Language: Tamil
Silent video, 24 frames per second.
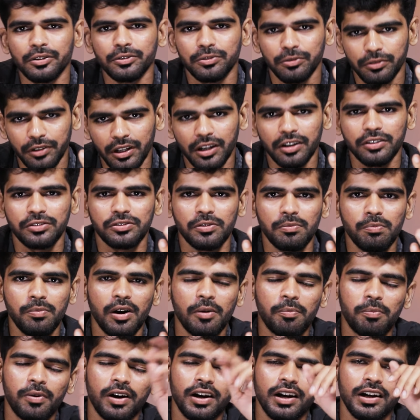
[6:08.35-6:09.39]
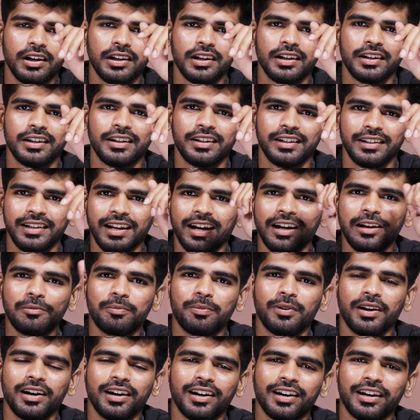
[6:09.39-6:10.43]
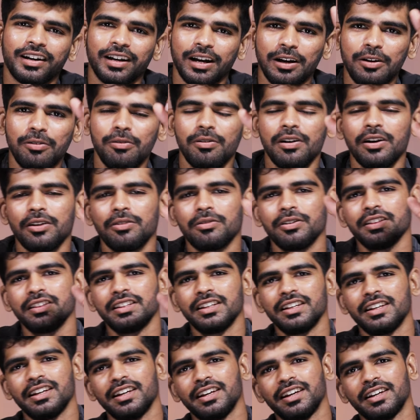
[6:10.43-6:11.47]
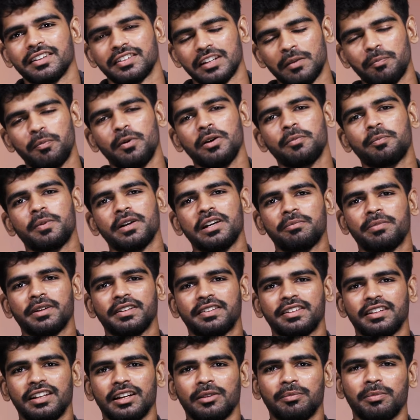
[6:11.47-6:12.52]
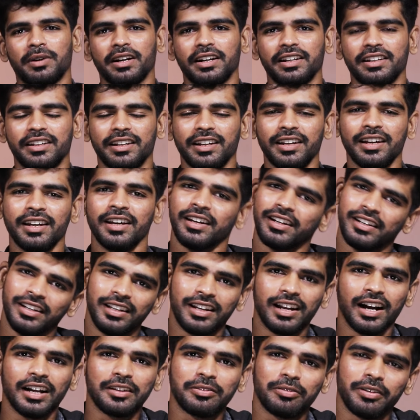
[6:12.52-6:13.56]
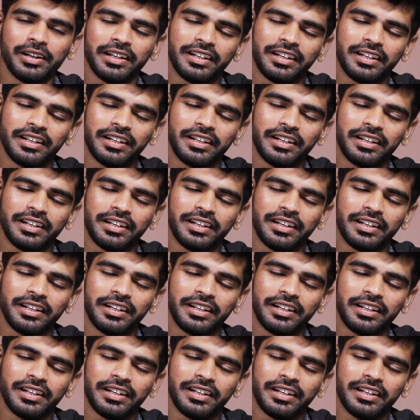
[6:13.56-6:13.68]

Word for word: சூர்யாவுக்கு சொம்பாப்பா நீ யாருப்பா கங்குவாவுக்கு வந்து சப்போர்ட் பண்ணி பேசுகிறியாப்பா நீங்கள் நீ காசு